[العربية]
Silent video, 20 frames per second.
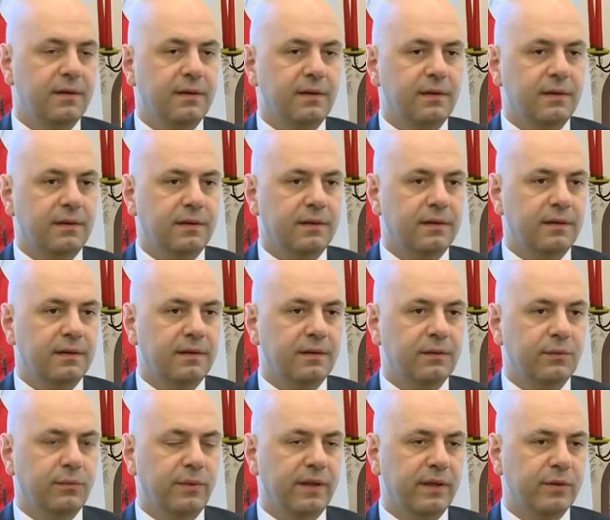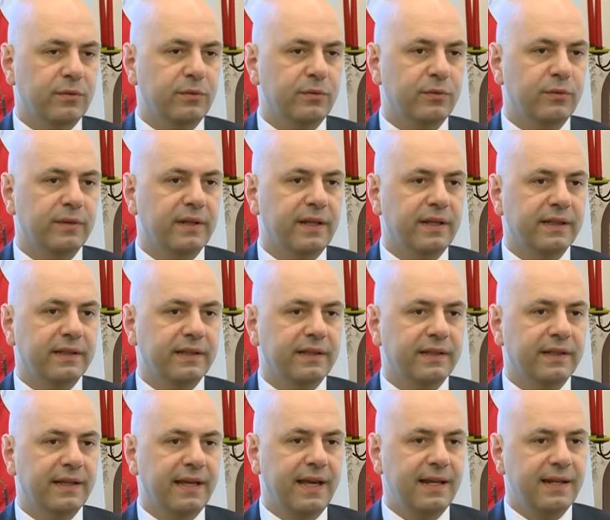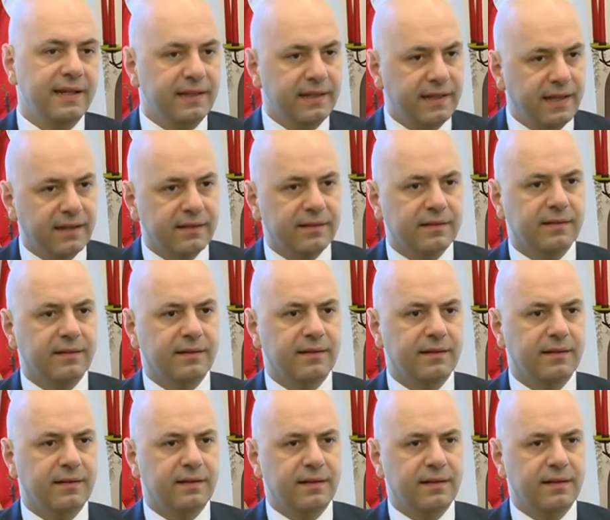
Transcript: آه، ويكون هناك اليات آه،